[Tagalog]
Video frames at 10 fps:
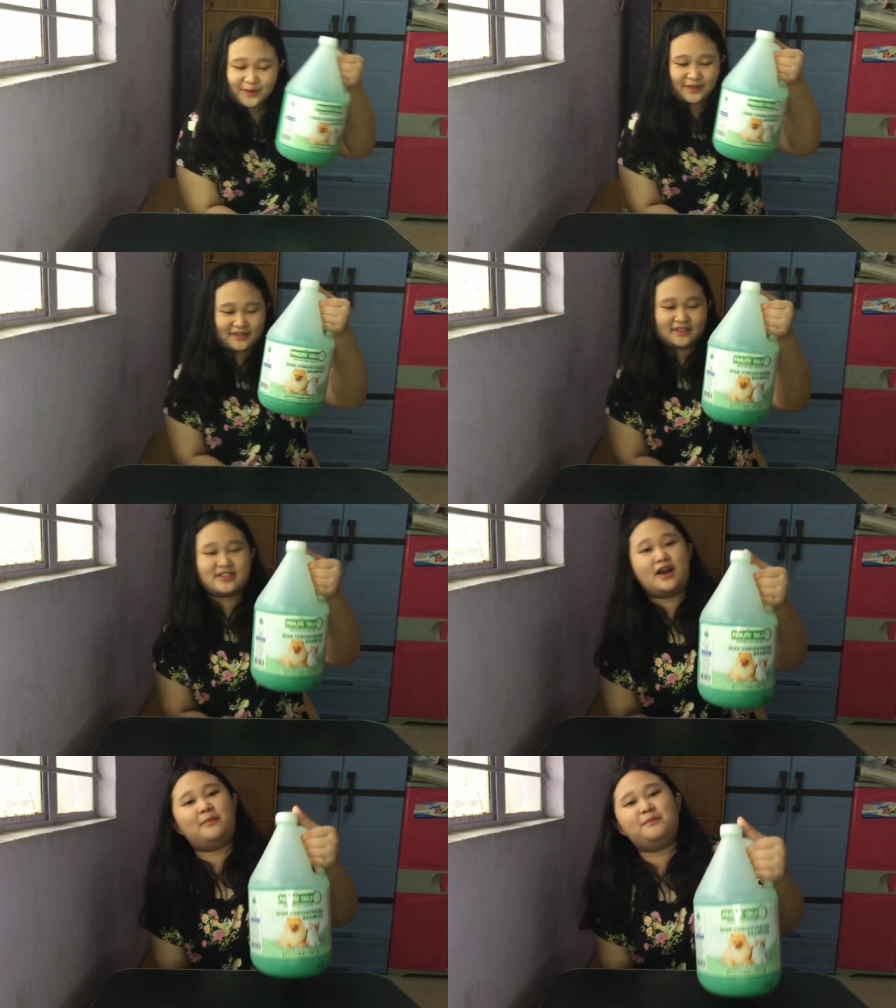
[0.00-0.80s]
po,
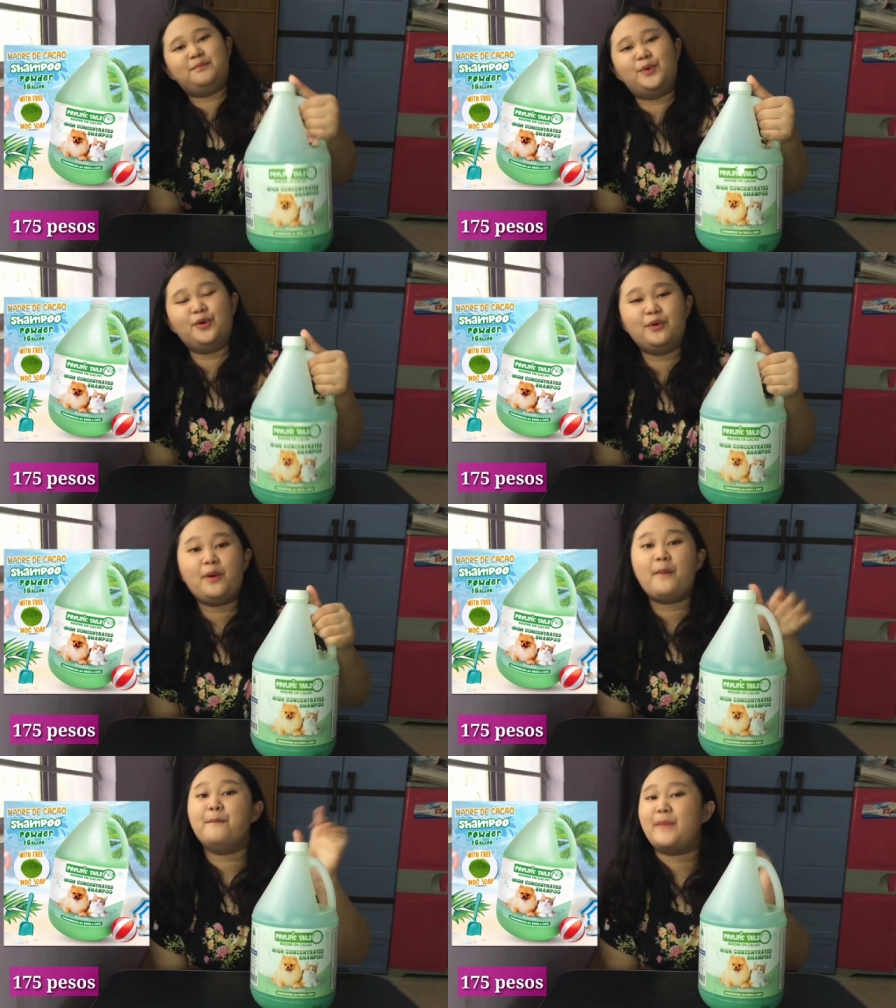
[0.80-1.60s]
shampoo
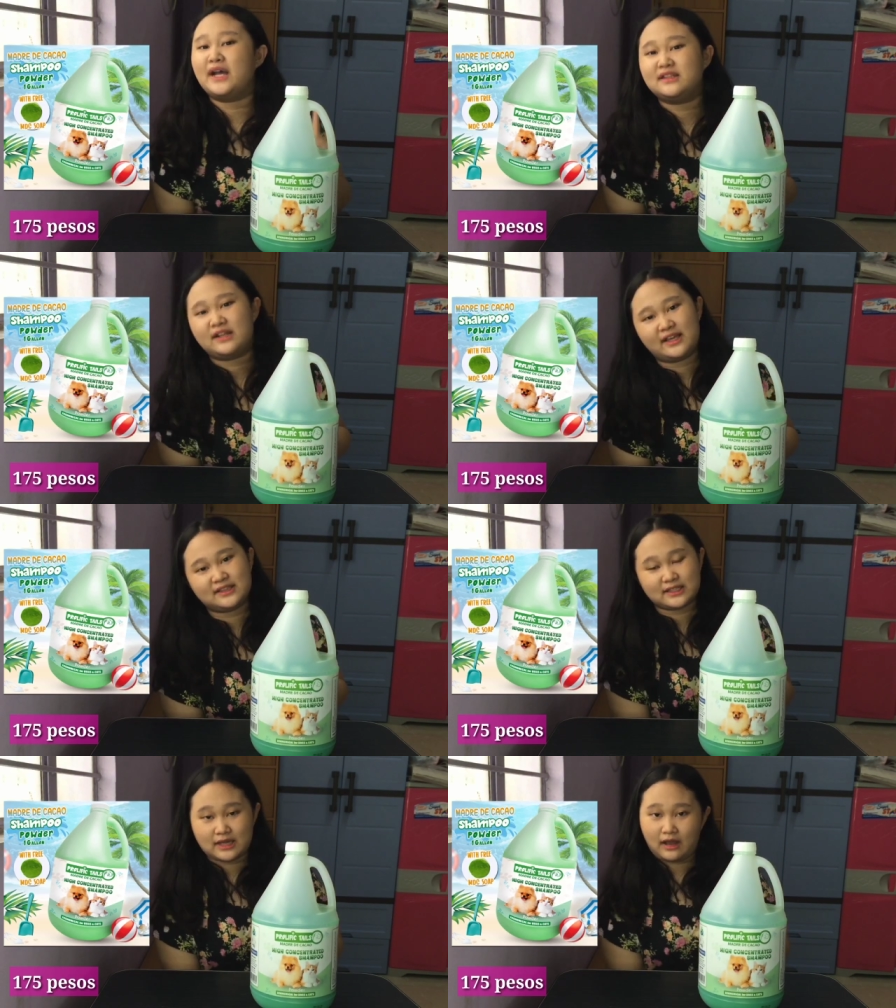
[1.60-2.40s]

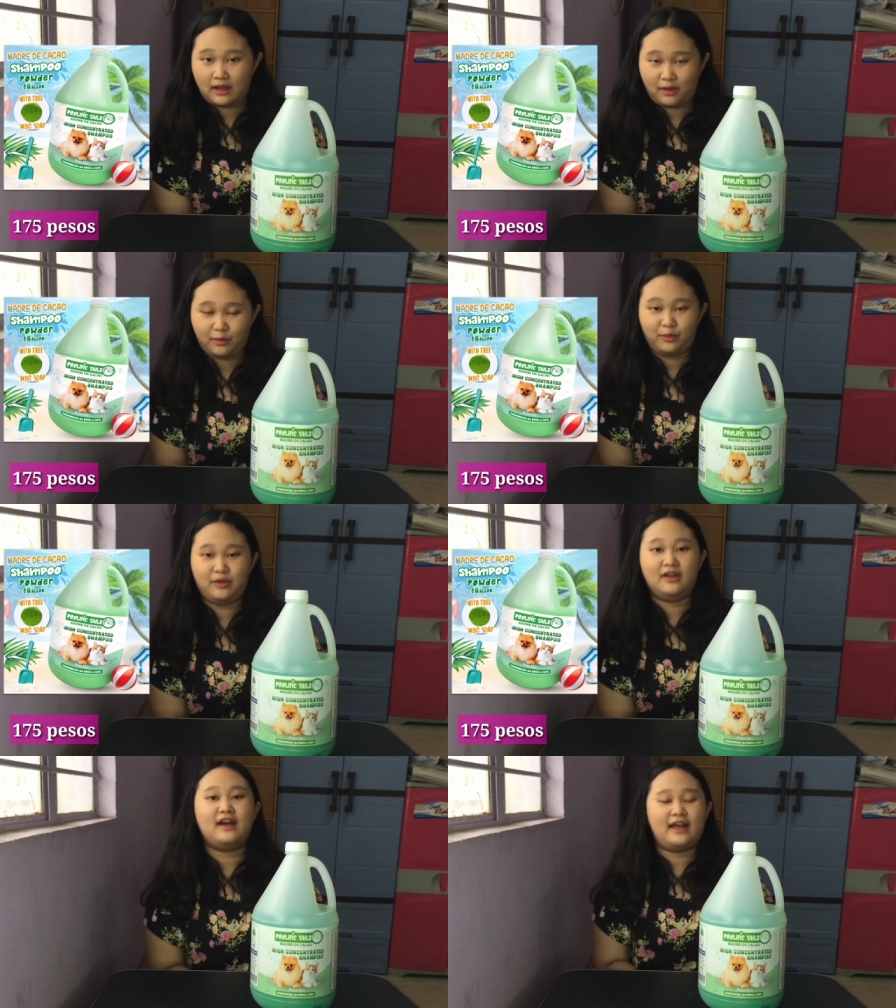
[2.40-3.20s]
Madre de Cacao.
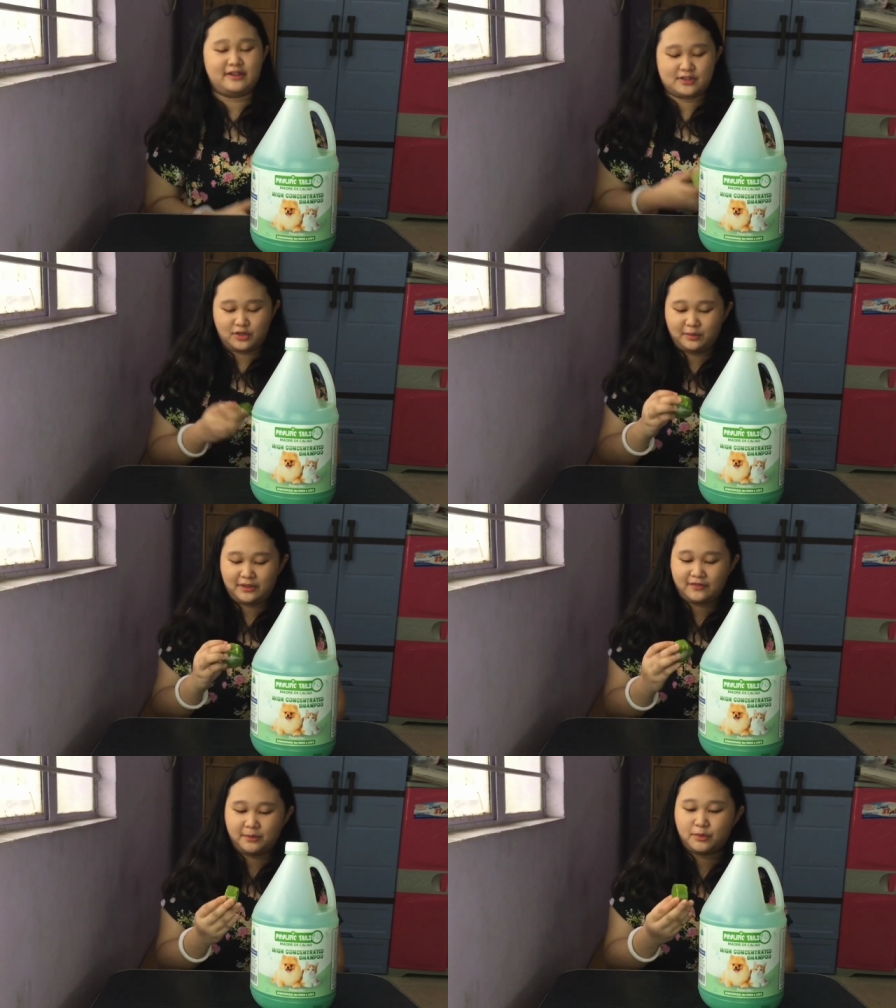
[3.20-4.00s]
Ayan, so
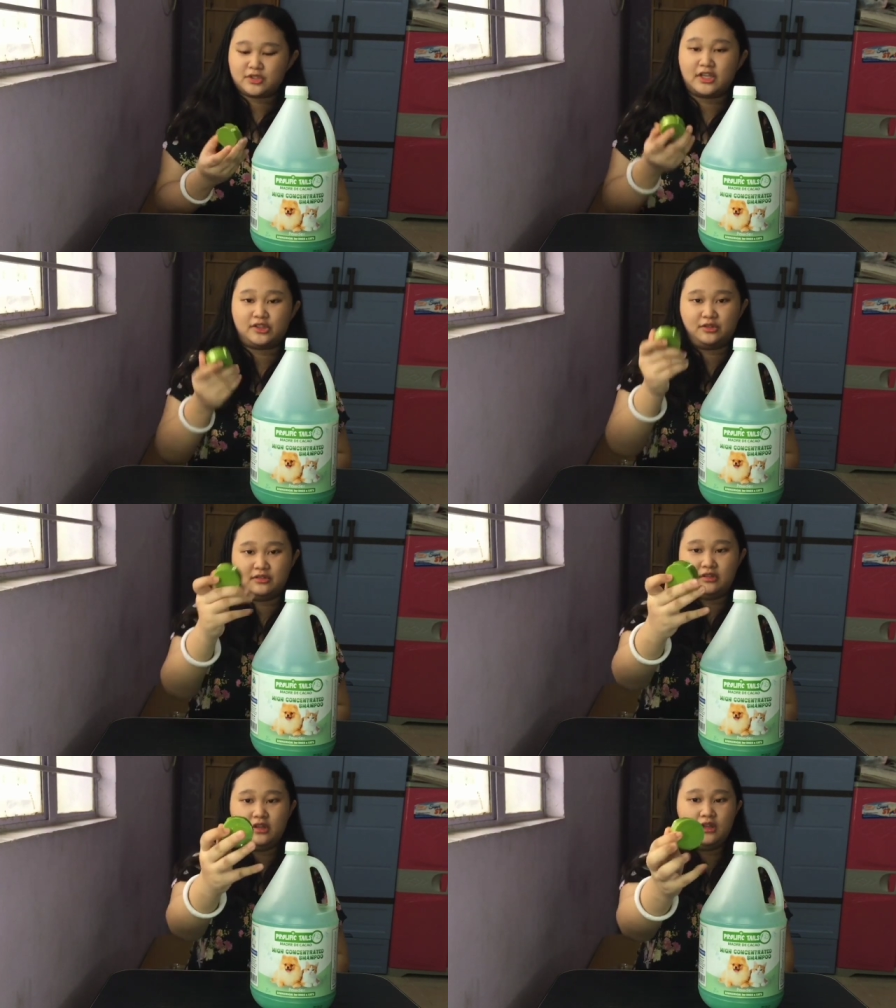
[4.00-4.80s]
may free po siya
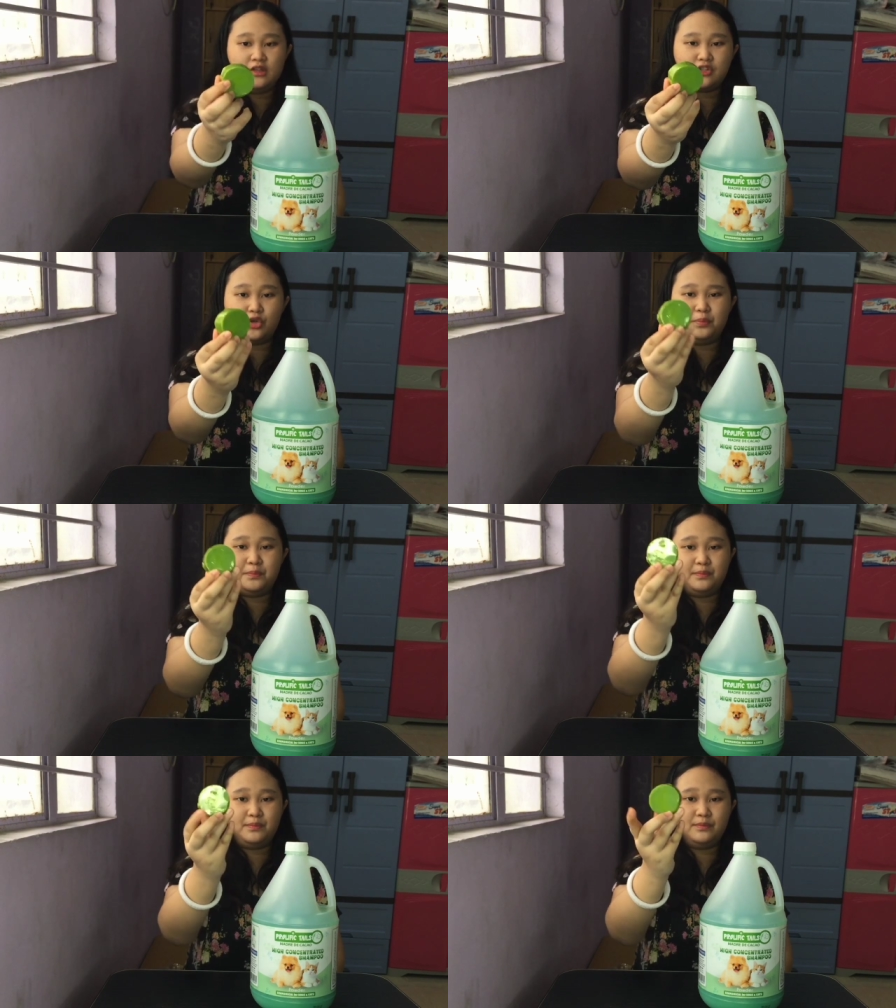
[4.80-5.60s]
ito. Soap,
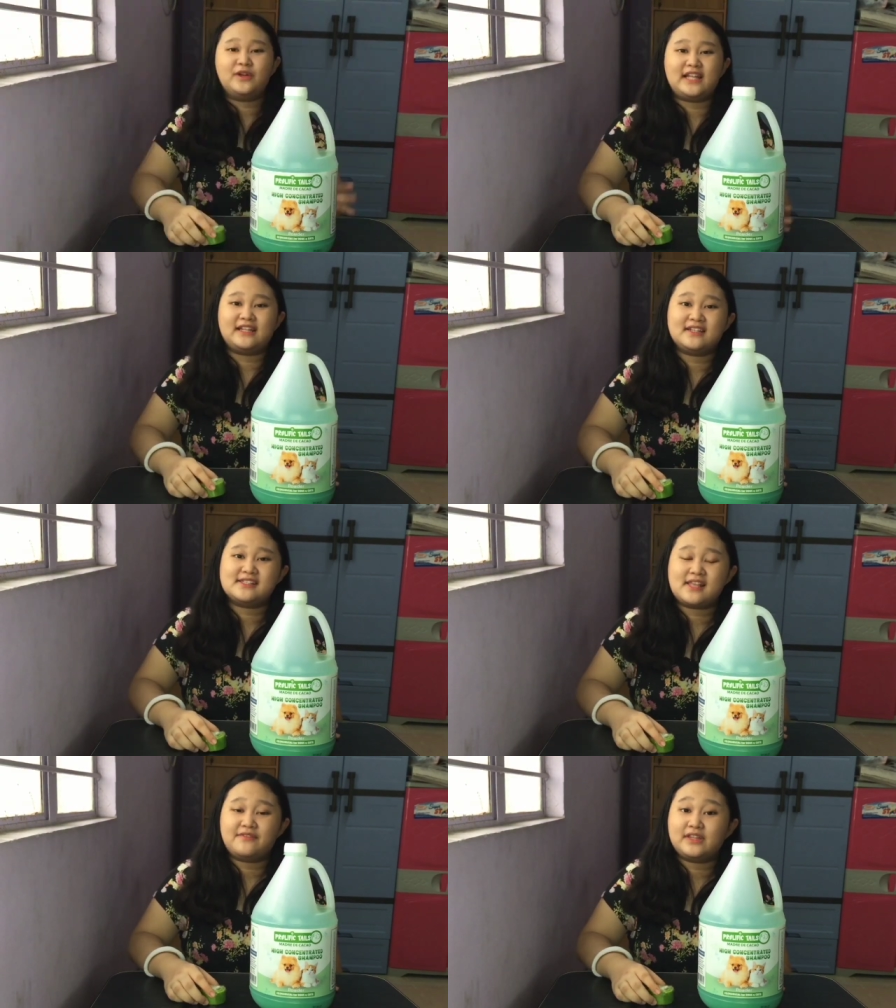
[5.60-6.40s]

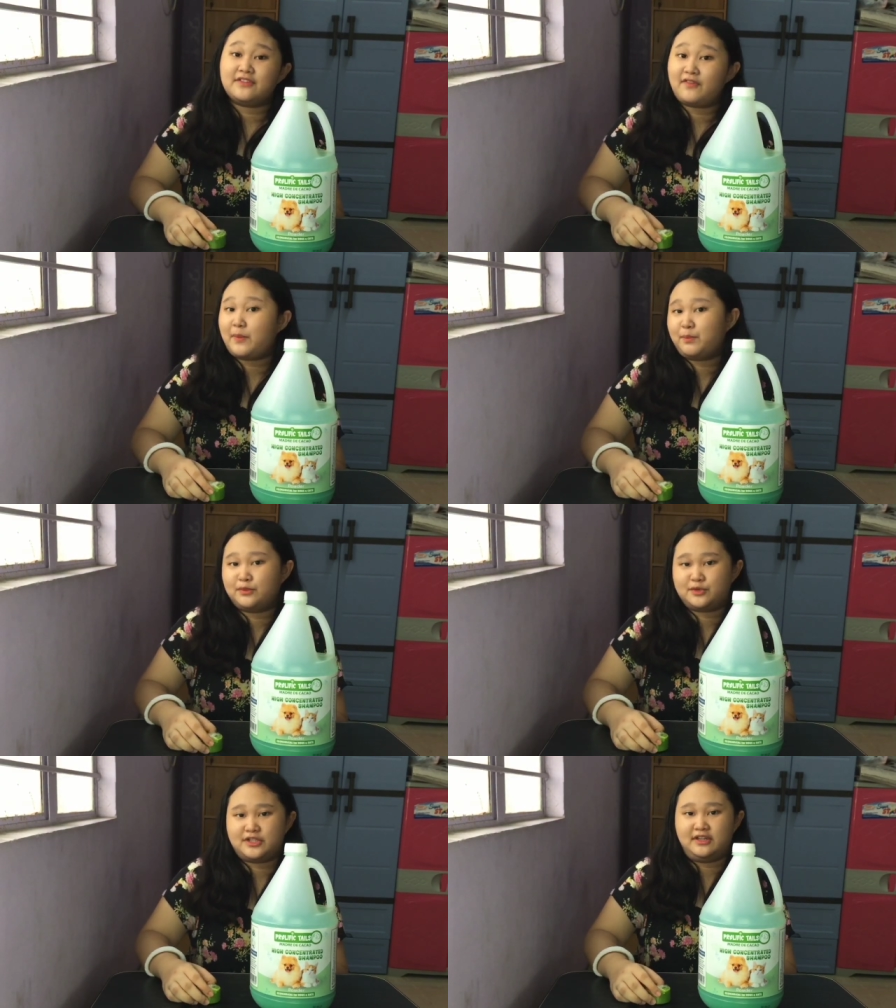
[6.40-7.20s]
175
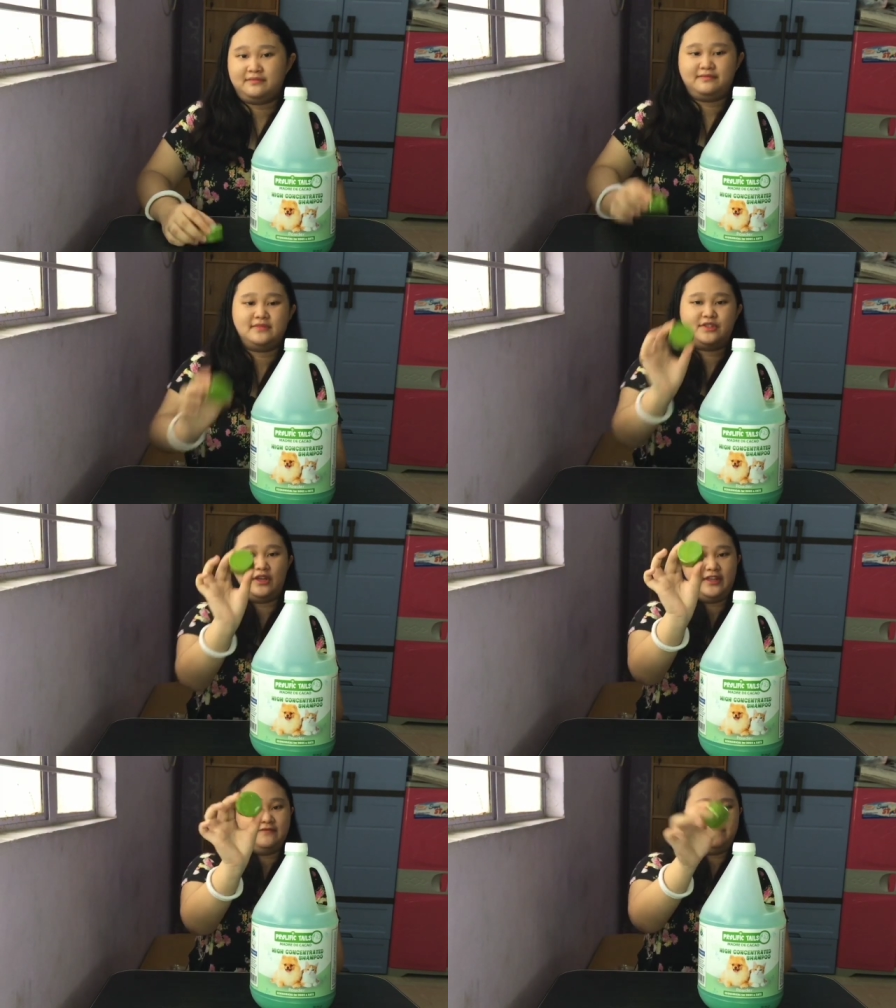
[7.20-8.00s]
po siya.
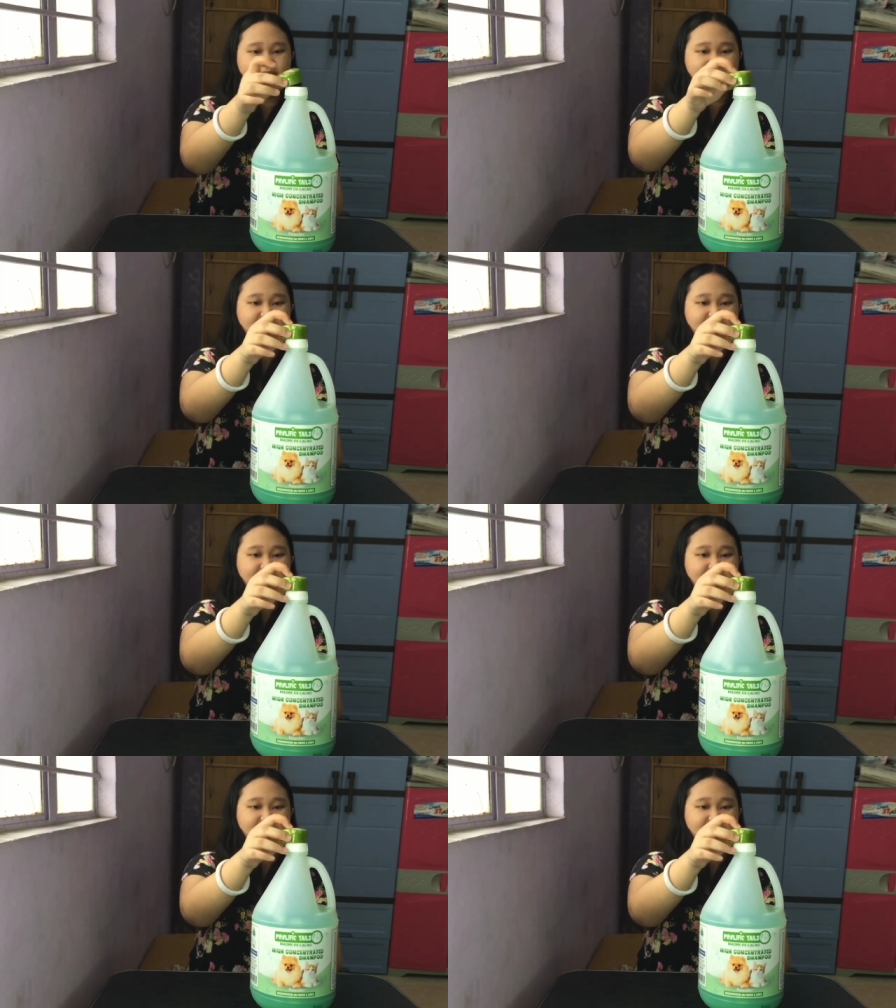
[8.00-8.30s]
So, ayan.